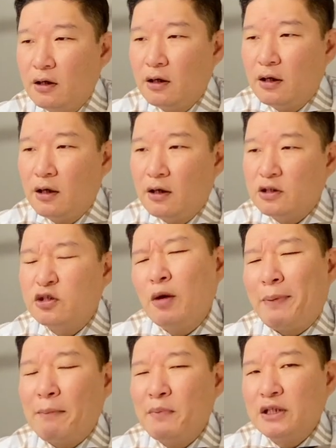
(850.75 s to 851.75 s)
어, 그걸
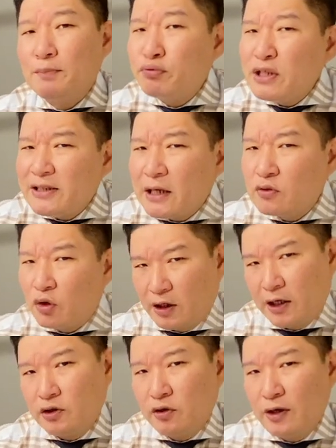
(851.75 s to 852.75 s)
반면에서 프리셀은
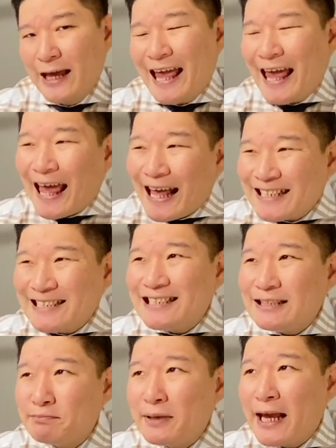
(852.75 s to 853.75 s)
어떻게 되죠?
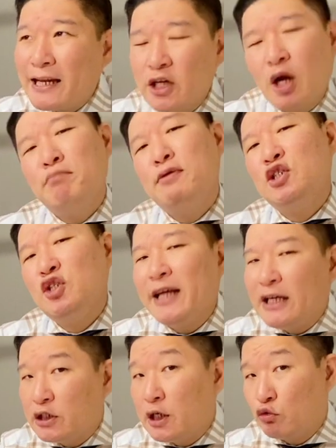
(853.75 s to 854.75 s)
estimated completion
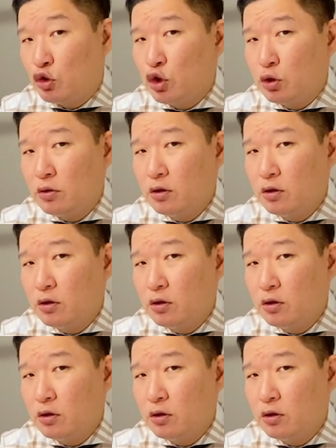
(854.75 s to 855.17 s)
date라고 그러죠.